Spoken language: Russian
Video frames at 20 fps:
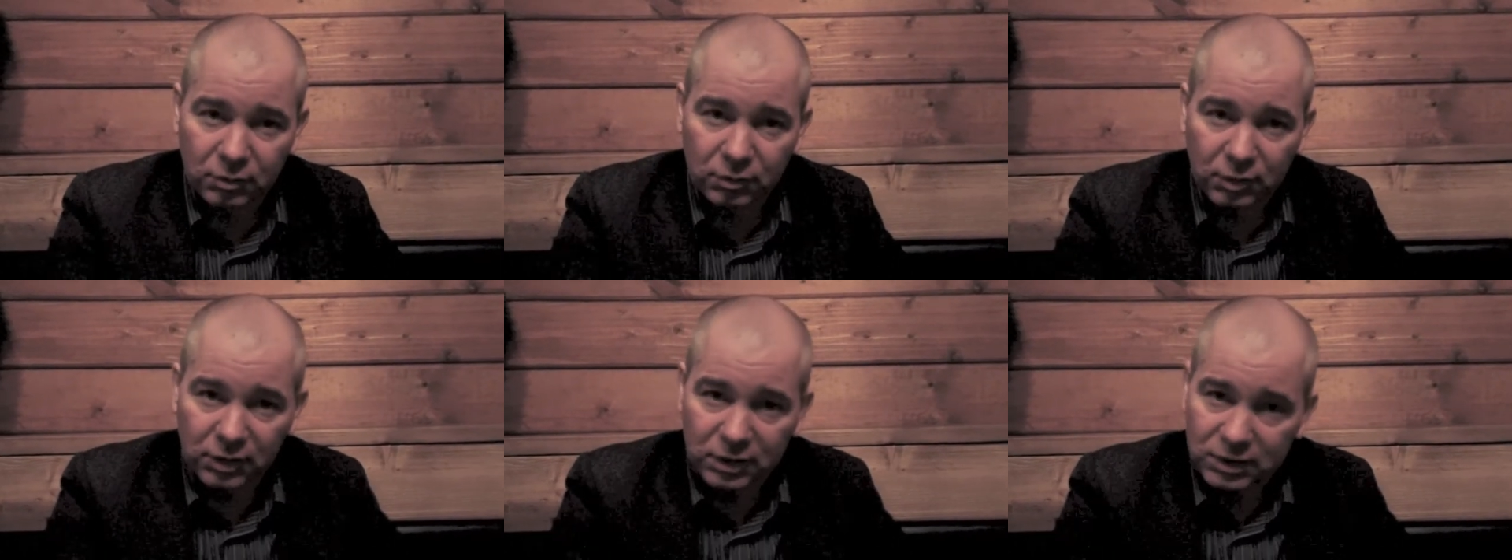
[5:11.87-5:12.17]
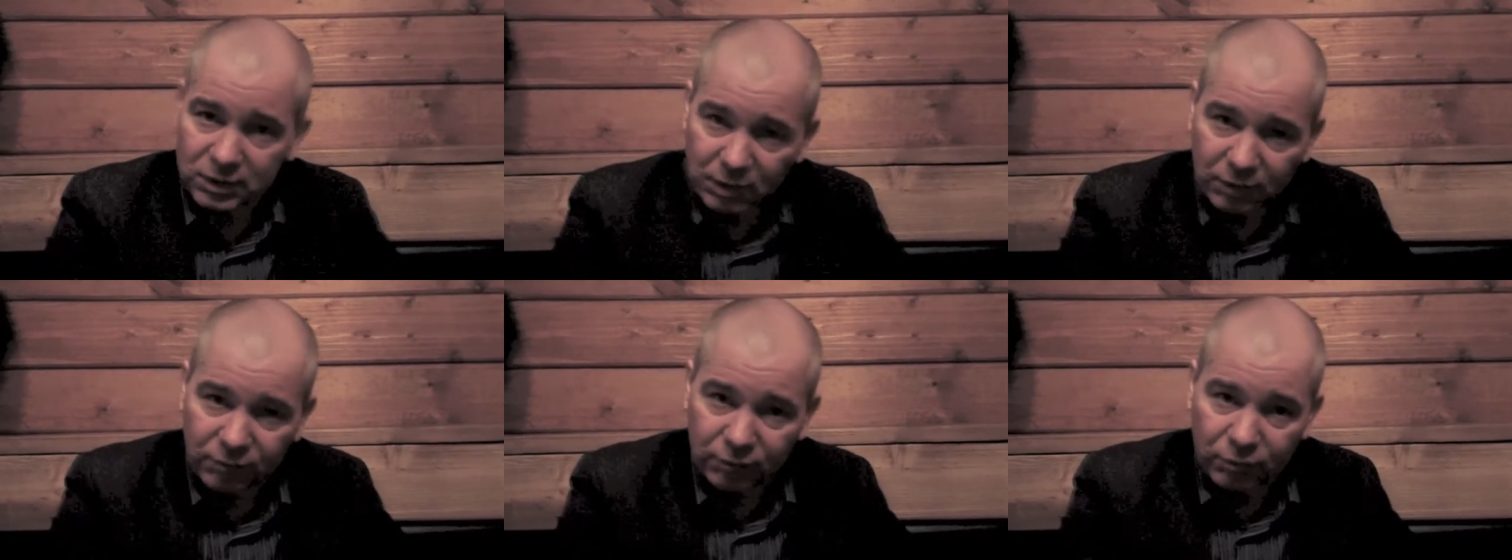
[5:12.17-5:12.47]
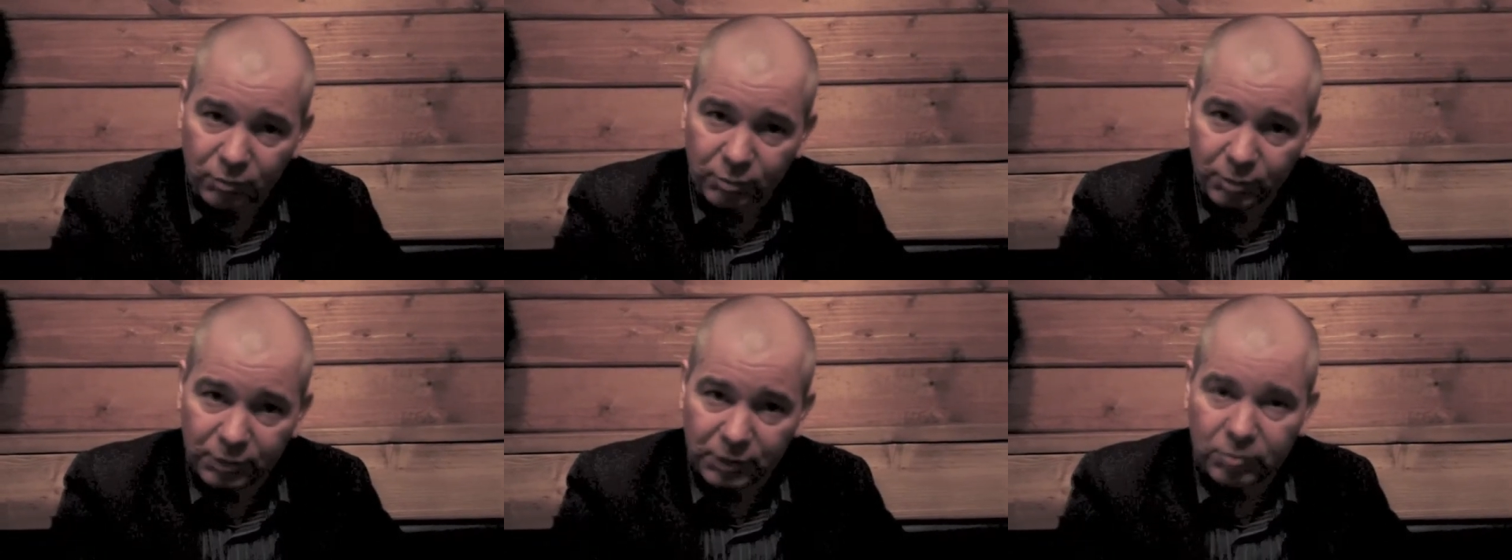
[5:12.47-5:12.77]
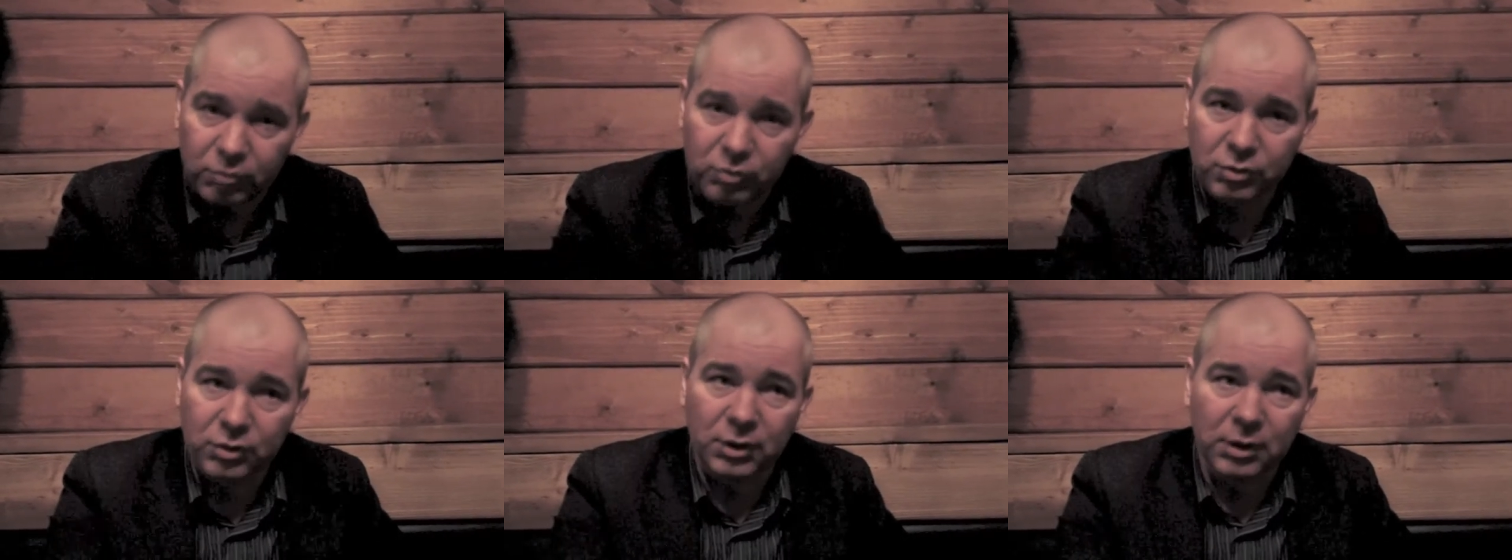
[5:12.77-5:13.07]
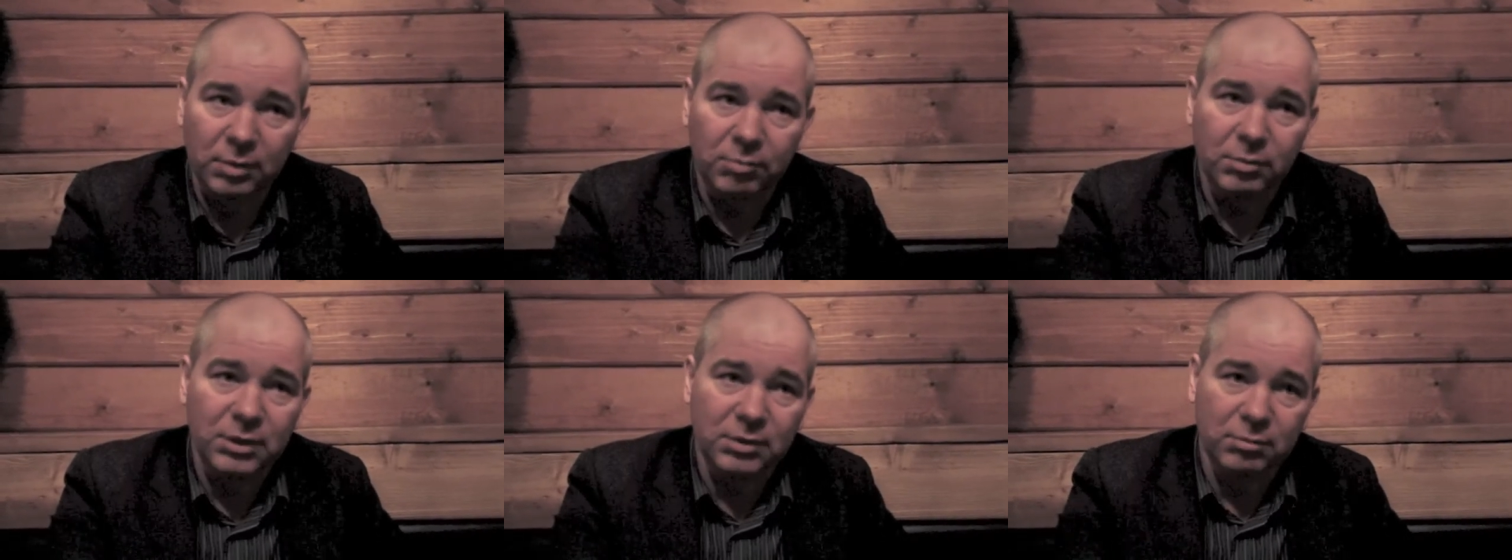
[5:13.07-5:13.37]
доставку, потому что
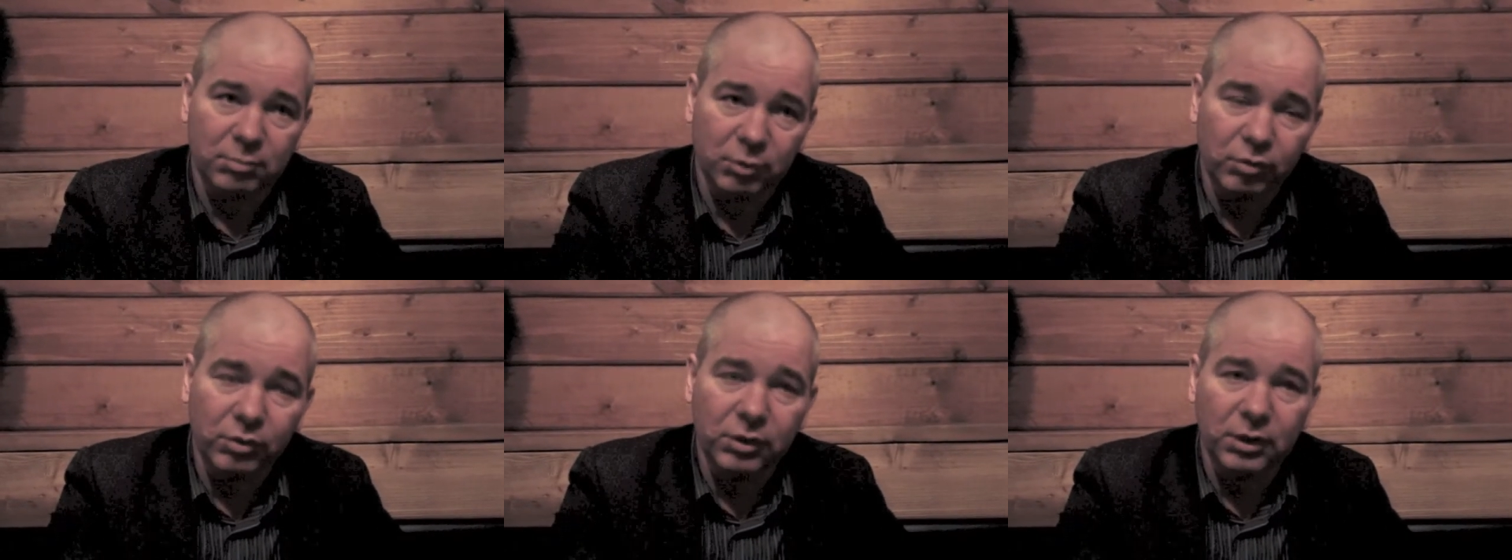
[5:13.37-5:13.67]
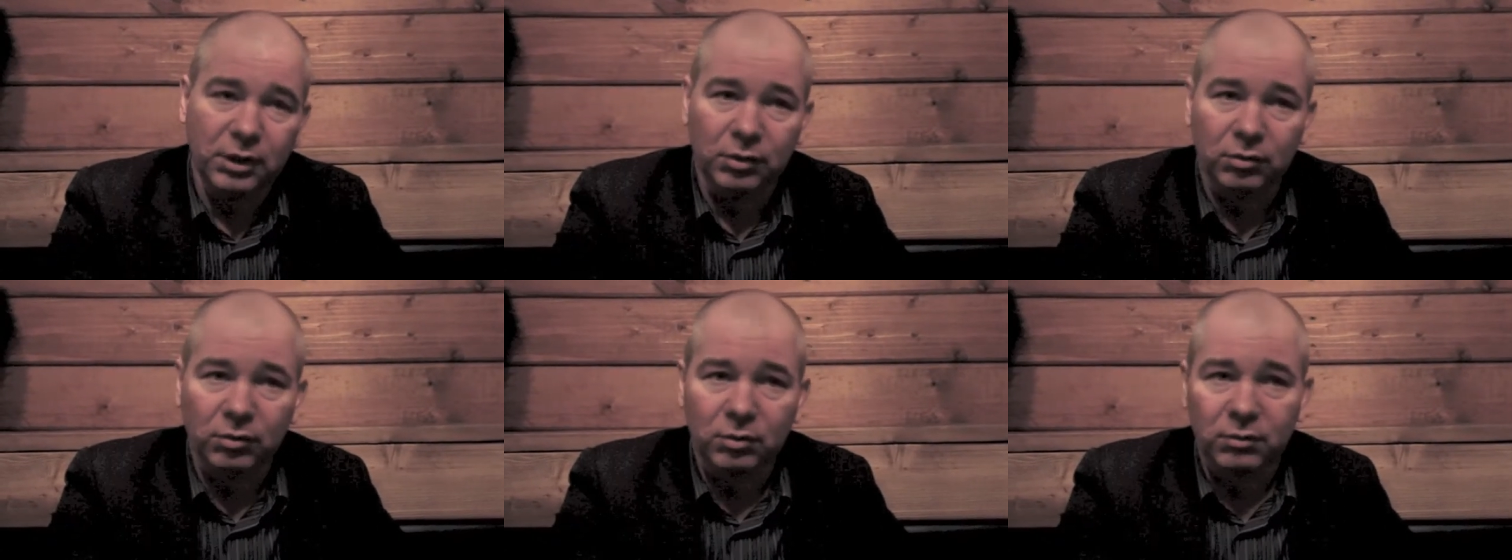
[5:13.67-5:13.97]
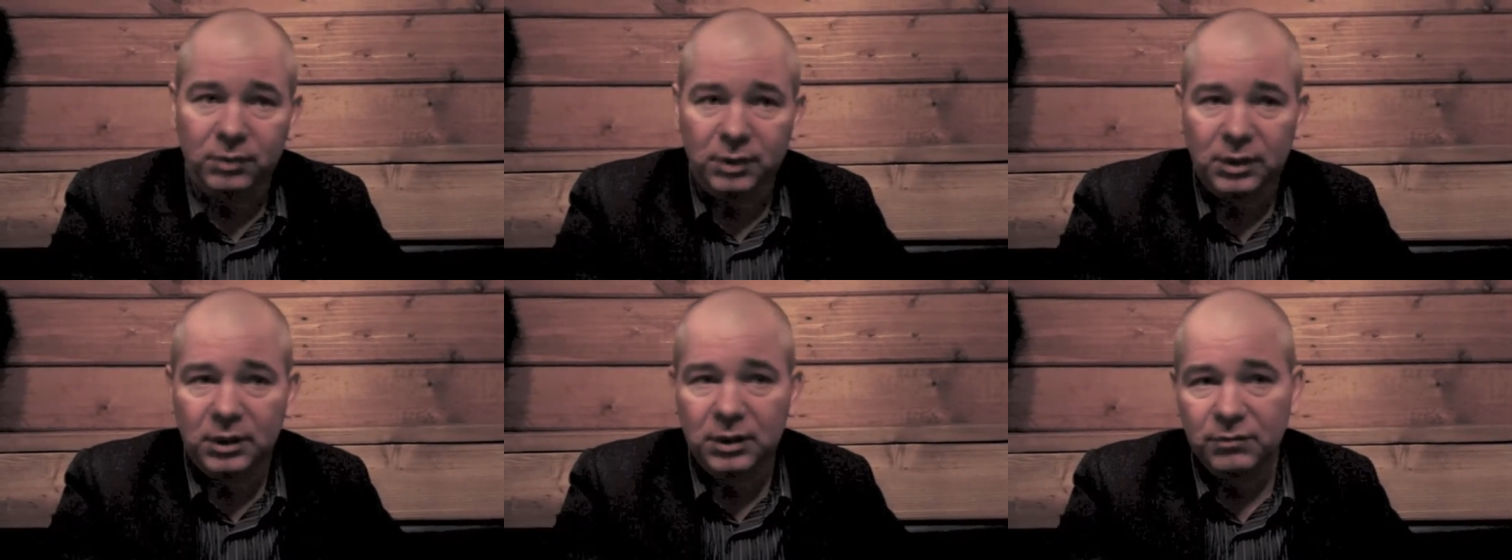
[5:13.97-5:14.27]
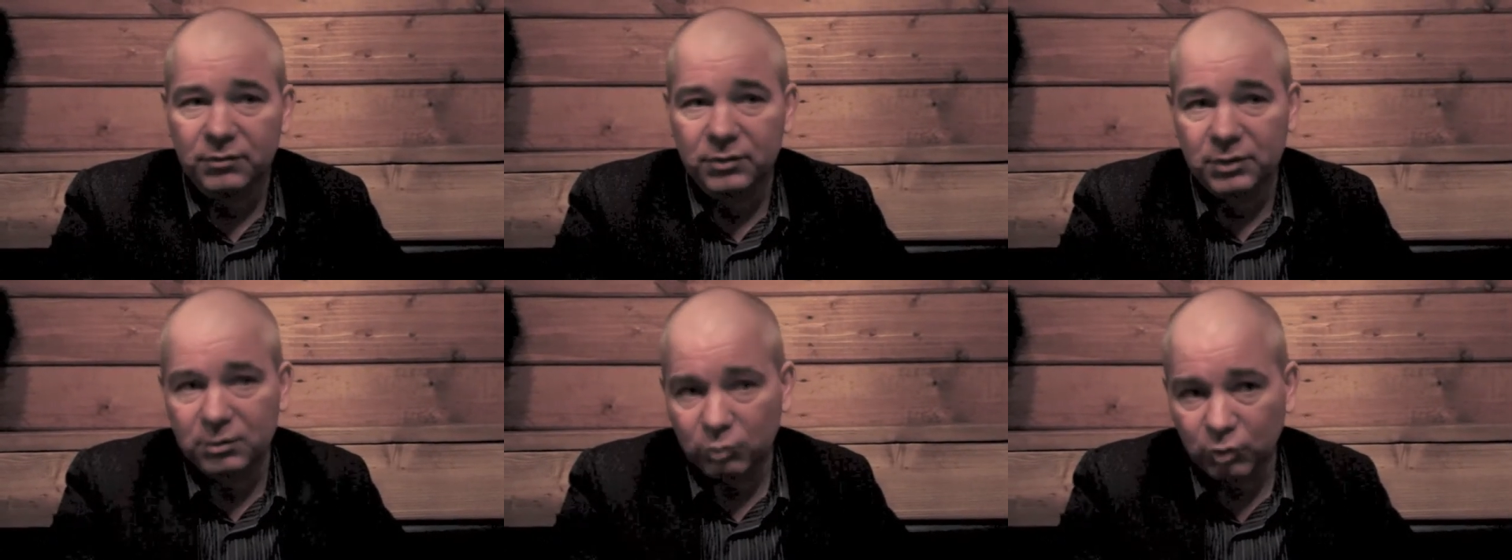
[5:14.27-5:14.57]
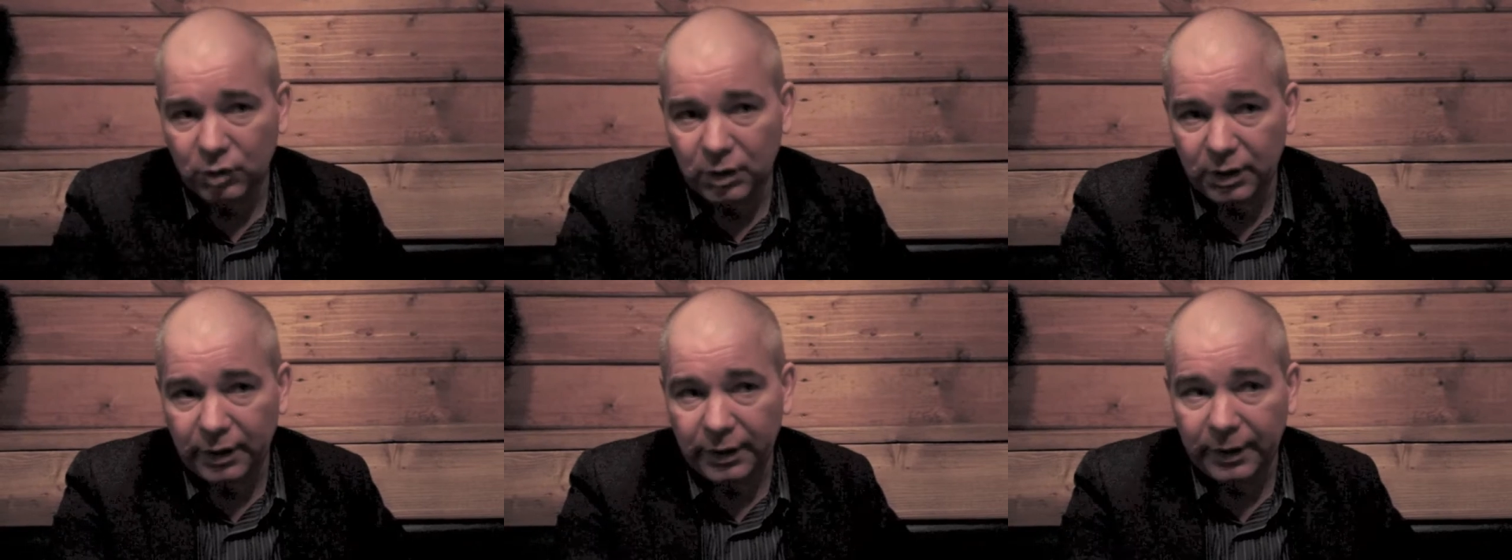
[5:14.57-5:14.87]
там есть блюдо, которого нет в
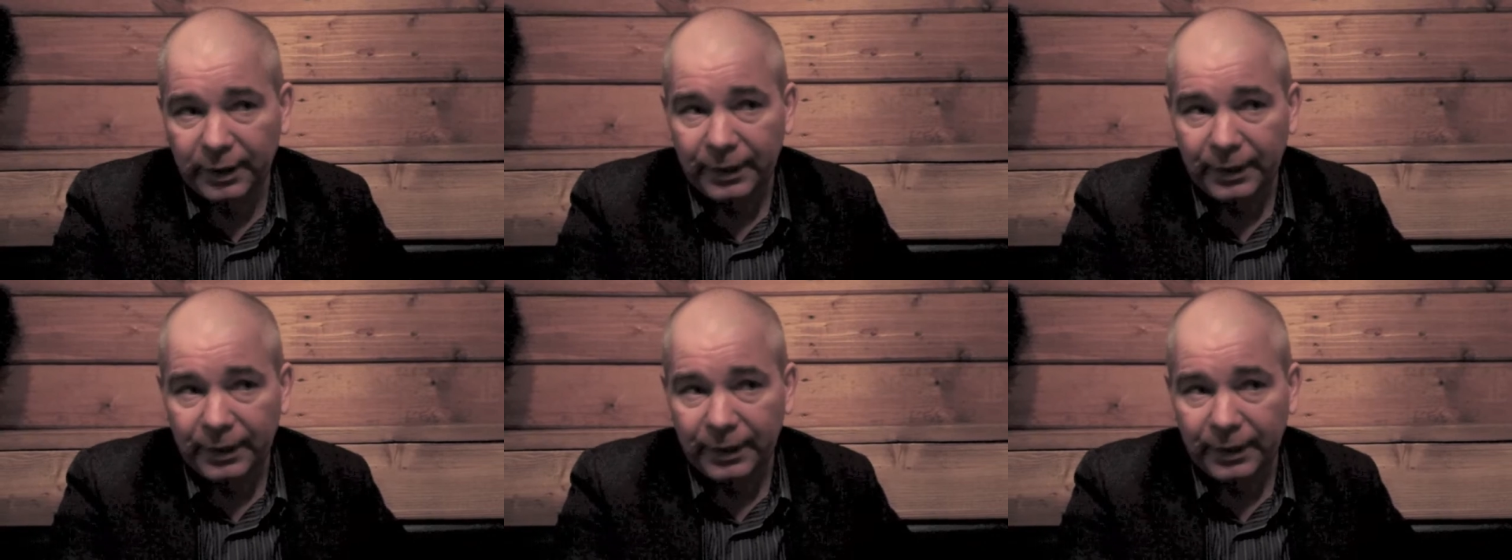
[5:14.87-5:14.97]
самурае.